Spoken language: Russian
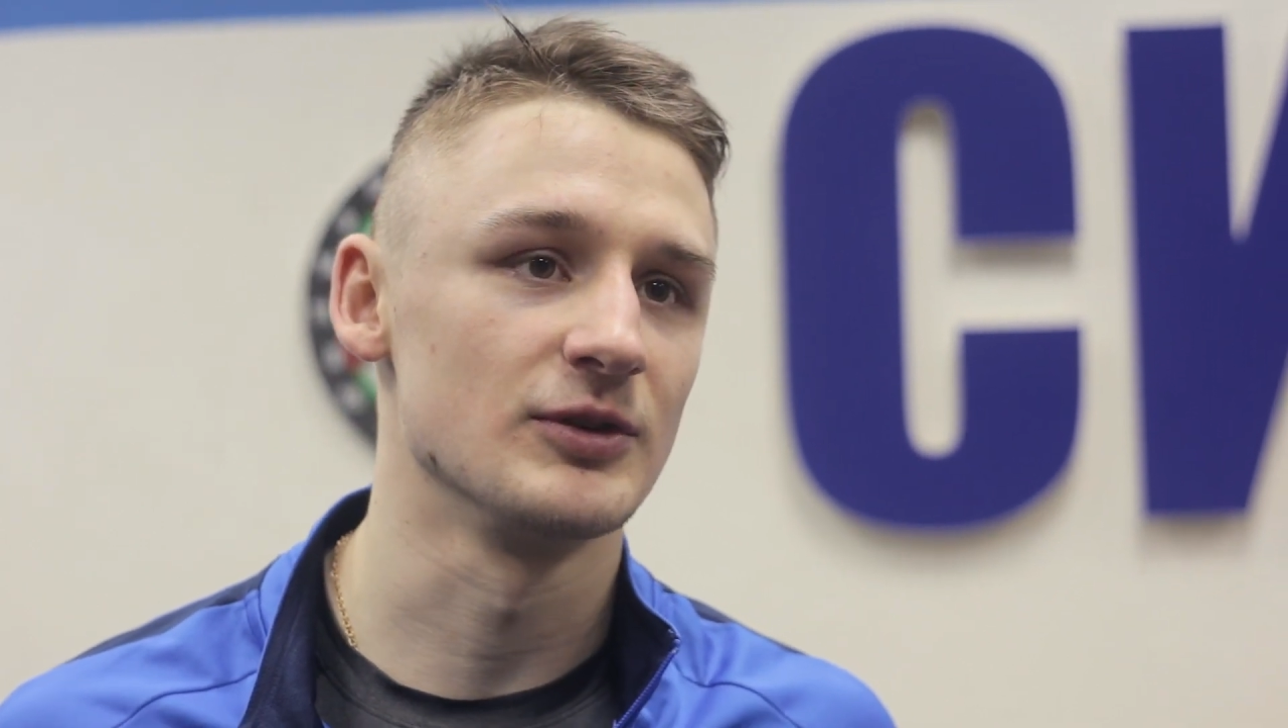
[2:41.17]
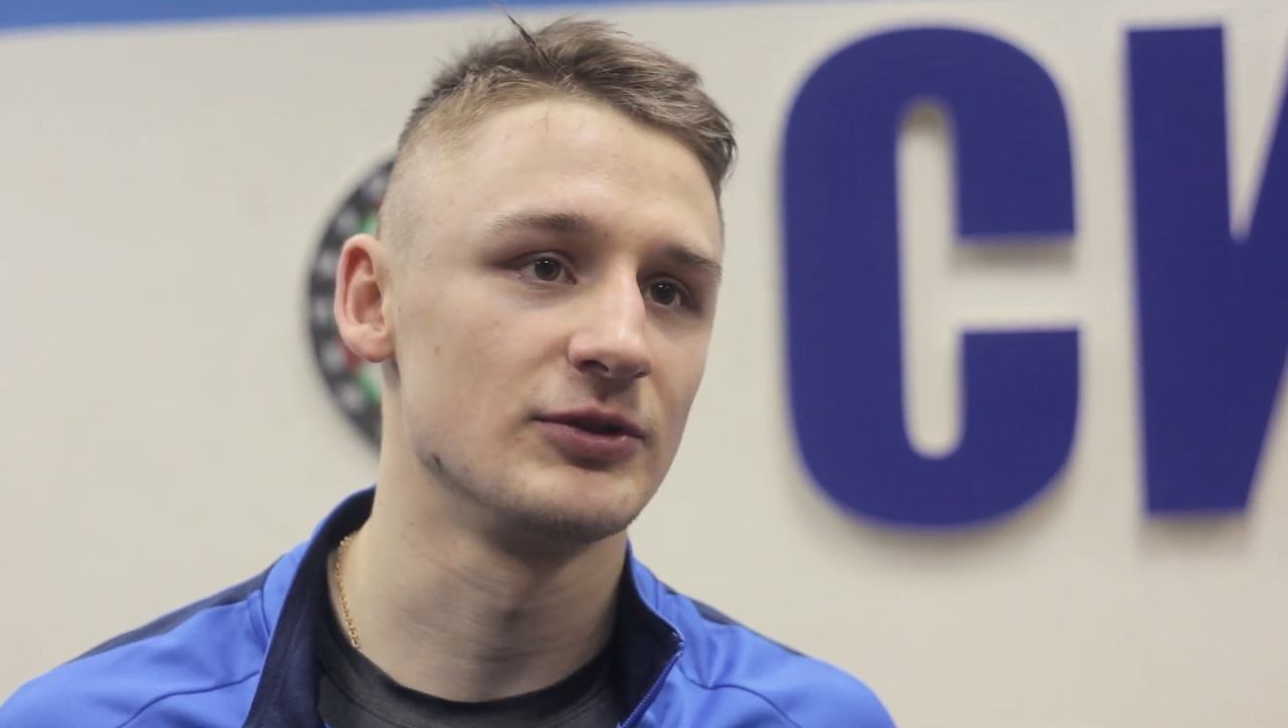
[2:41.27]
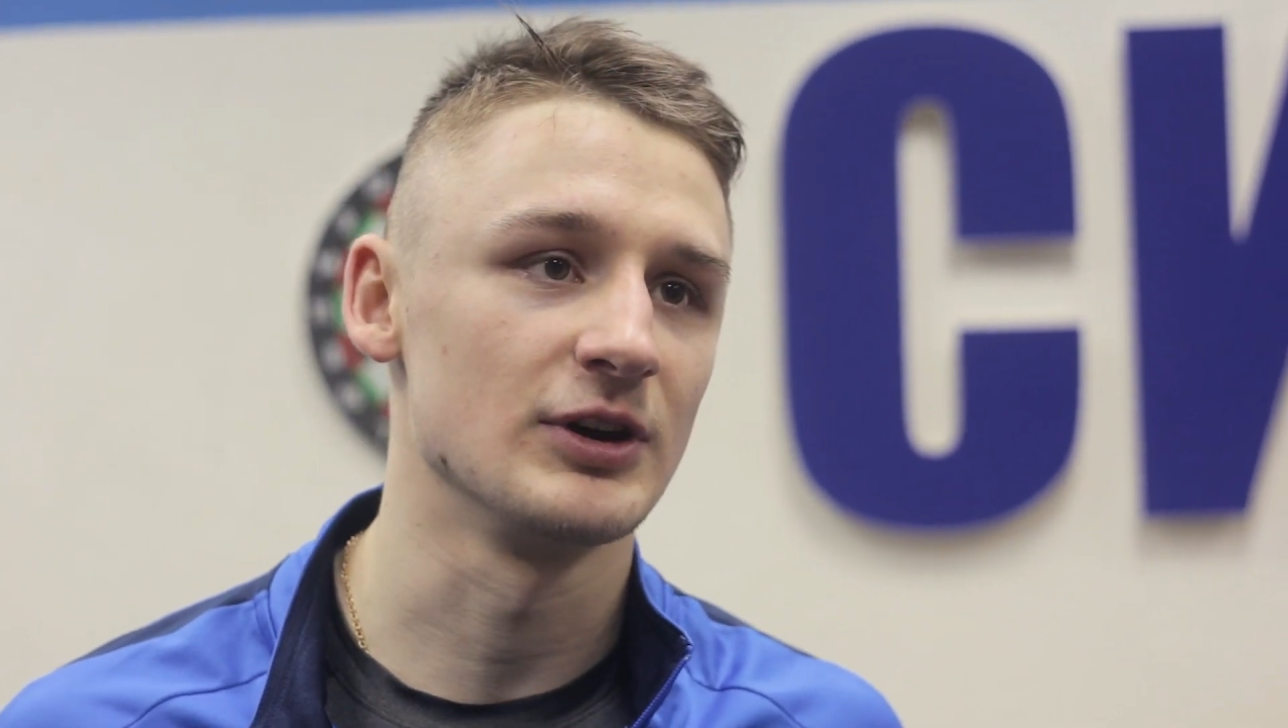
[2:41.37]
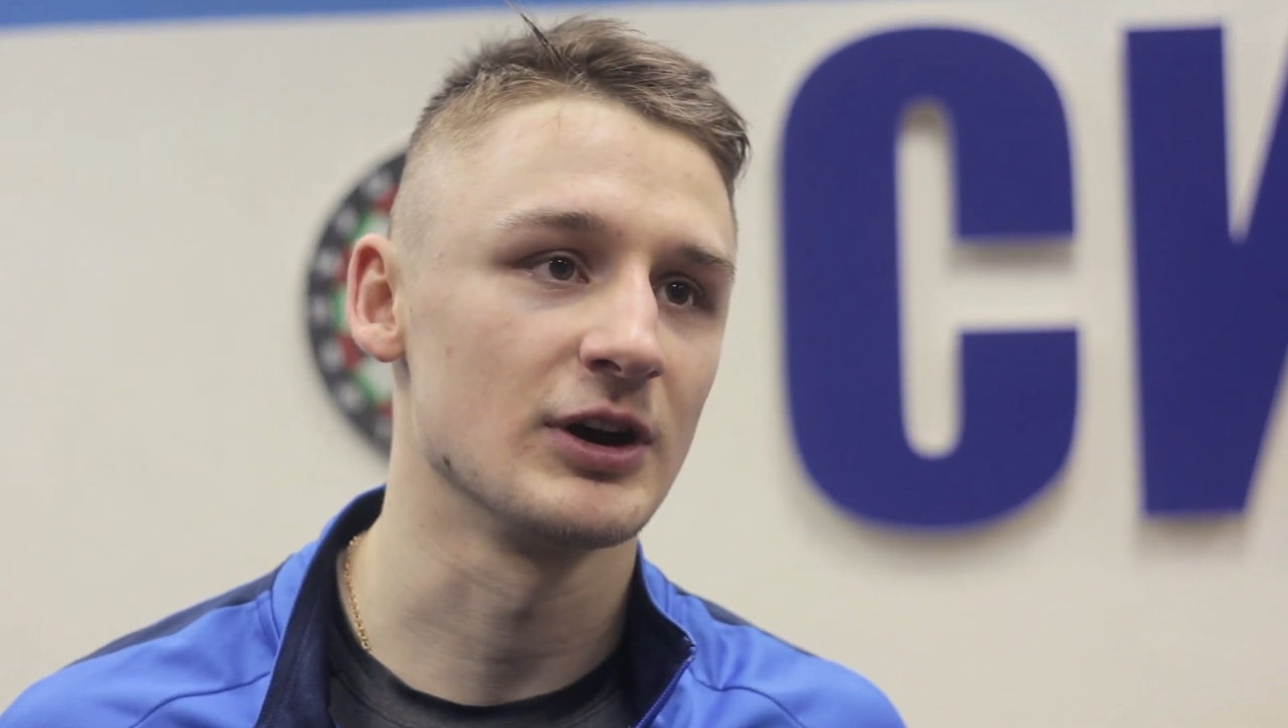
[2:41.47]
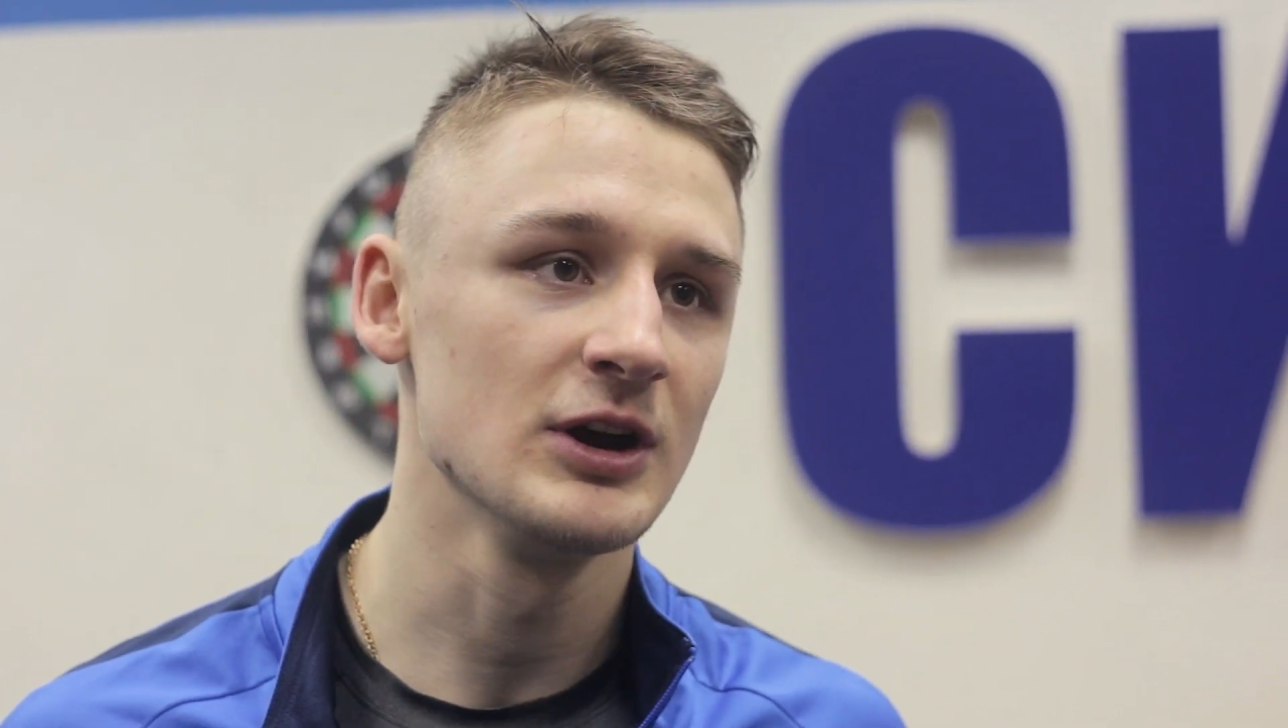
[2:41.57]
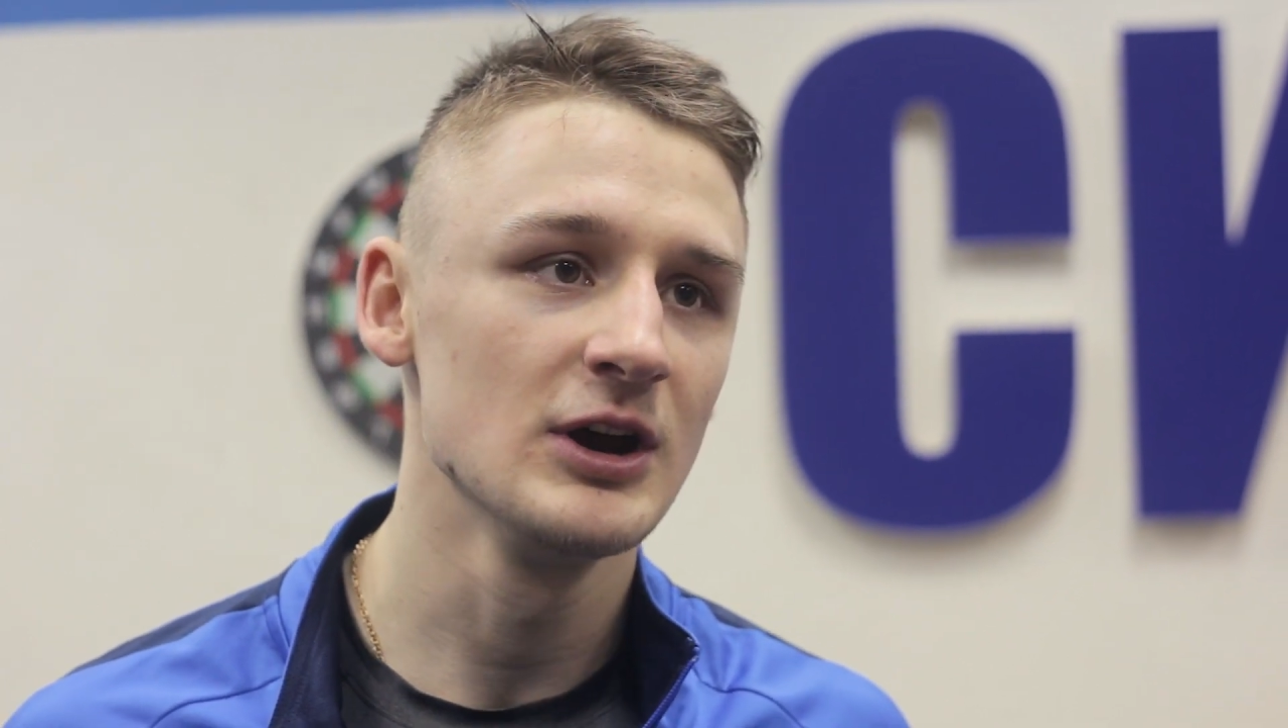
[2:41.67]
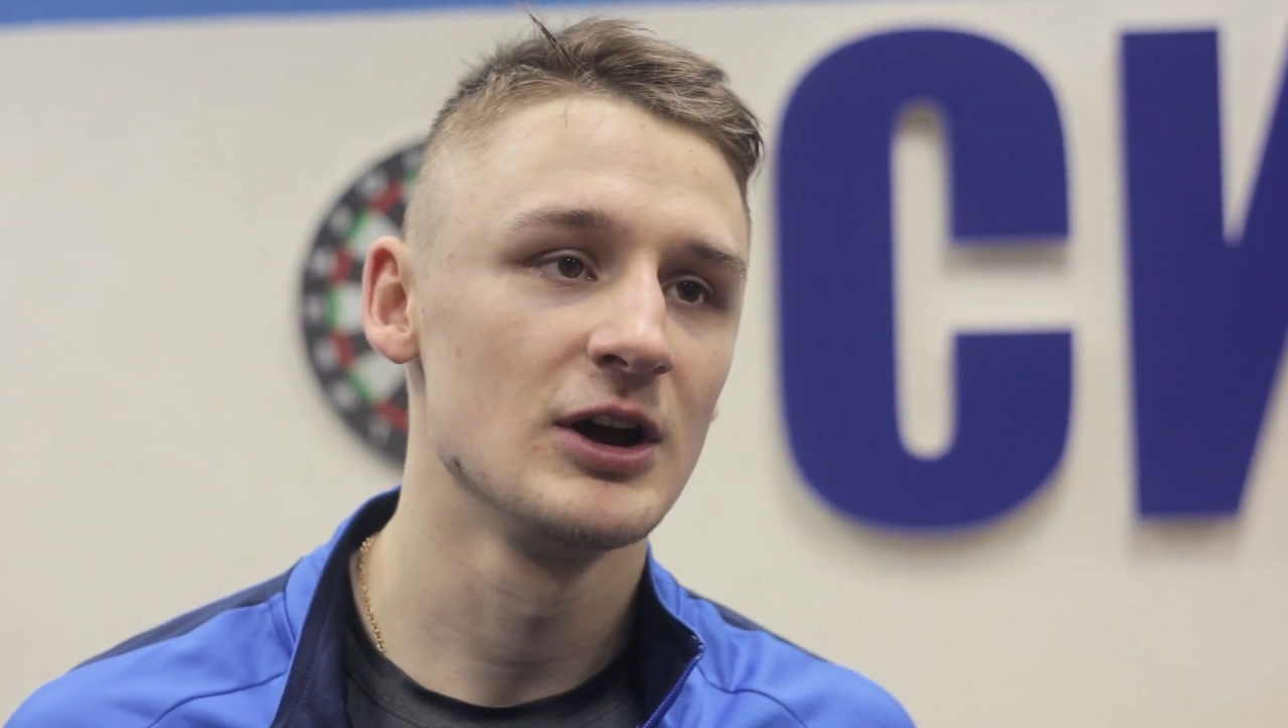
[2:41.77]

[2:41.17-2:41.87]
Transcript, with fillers: во всех,